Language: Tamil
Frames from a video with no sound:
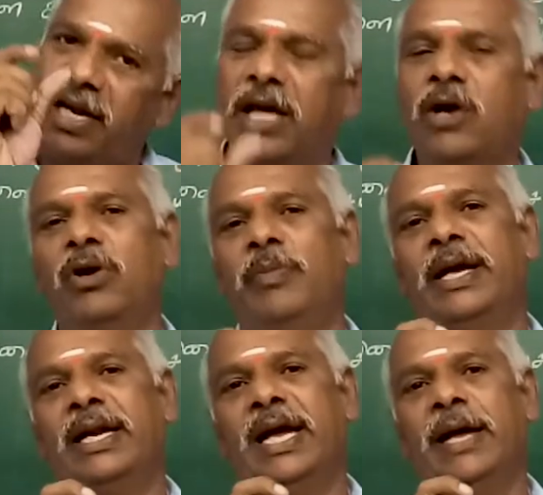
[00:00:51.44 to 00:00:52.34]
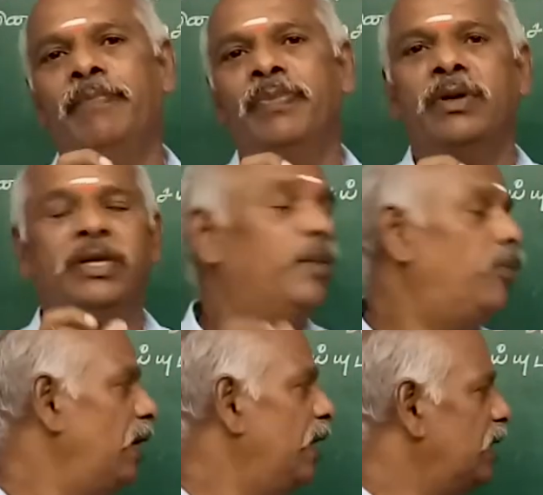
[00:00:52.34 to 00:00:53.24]
இலக்கம்னு பாருங்கள் இங்கே
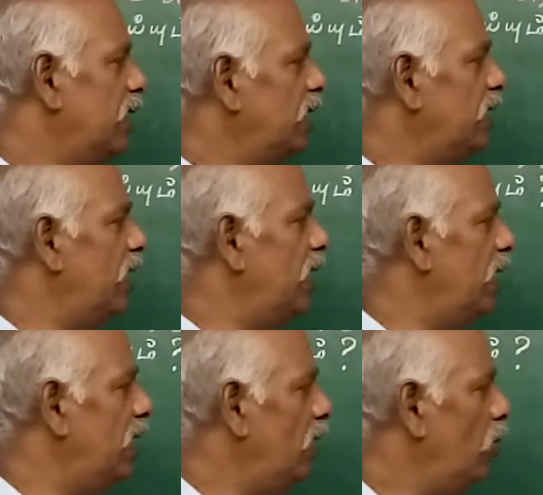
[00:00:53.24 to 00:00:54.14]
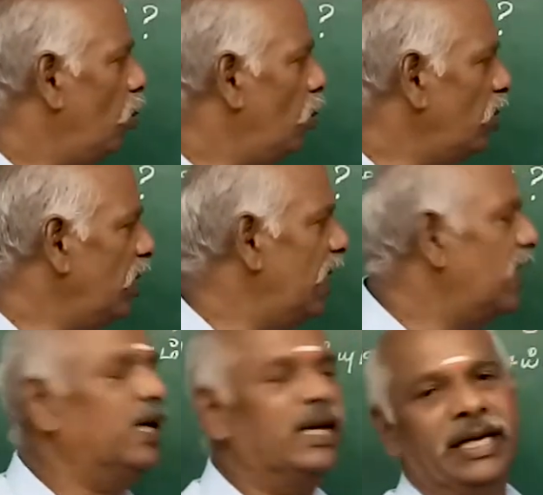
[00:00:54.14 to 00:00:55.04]
புள்ளிக்கு அந்தண்ட எத்தனை ஒரு
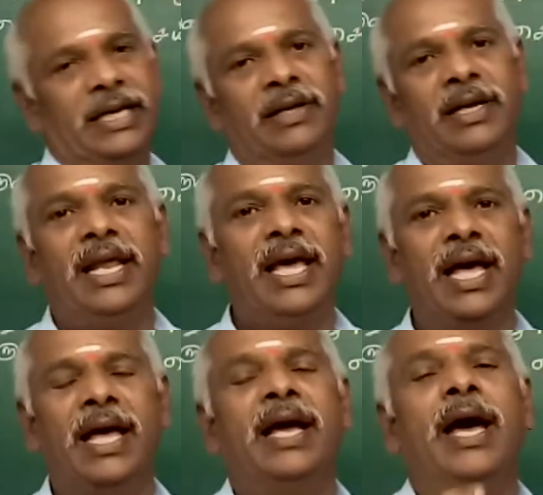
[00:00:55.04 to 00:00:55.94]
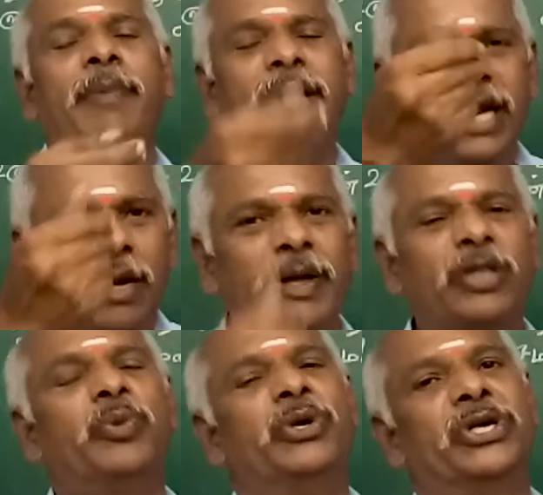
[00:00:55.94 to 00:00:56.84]
இலக்கம் இருக்குது இல்லையா அப்போ கீழே
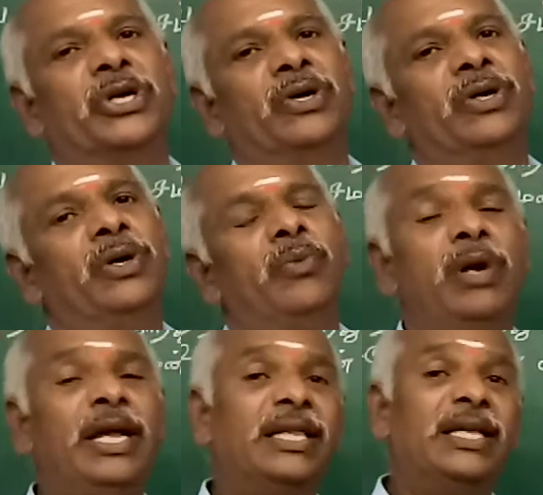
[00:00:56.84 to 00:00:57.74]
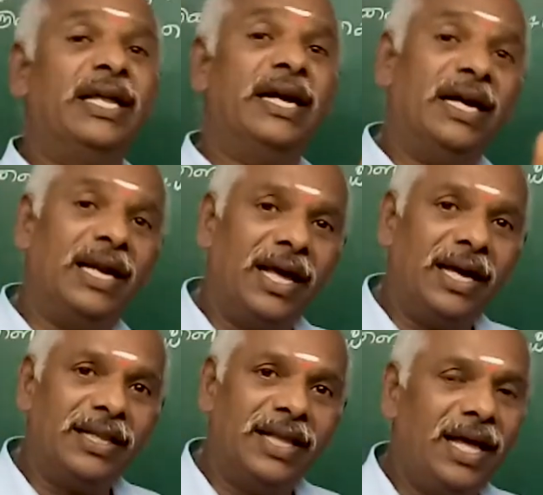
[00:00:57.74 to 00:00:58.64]
பத்து போட்டுக்கணும் புள்ளிக்கு அந்தண்ட ரெண்டு இலக்கம்
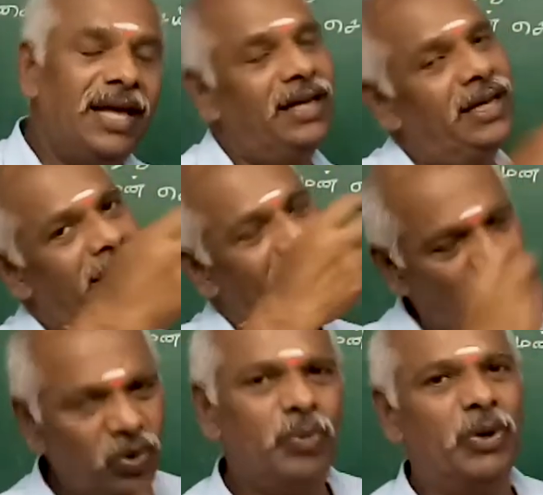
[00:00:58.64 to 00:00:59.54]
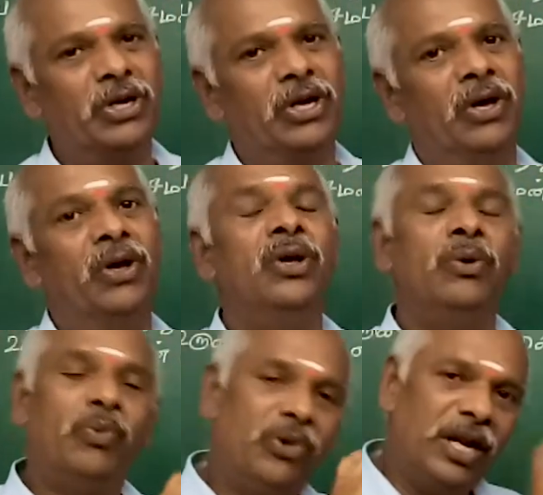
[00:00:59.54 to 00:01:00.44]
இருந்தால் நூறு போட்டுக்கணும்
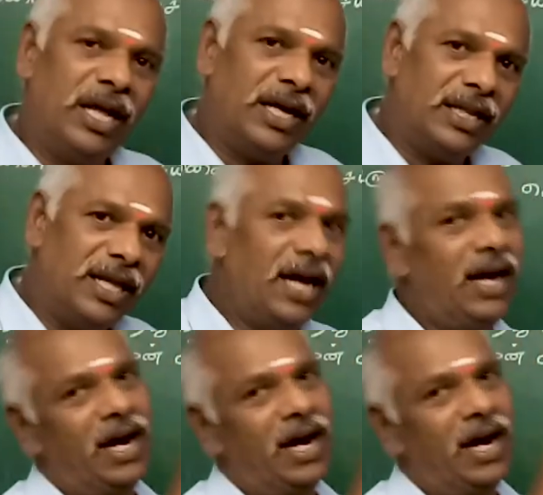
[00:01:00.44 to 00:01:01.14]
மூணு இலக்கம் இருந்தால்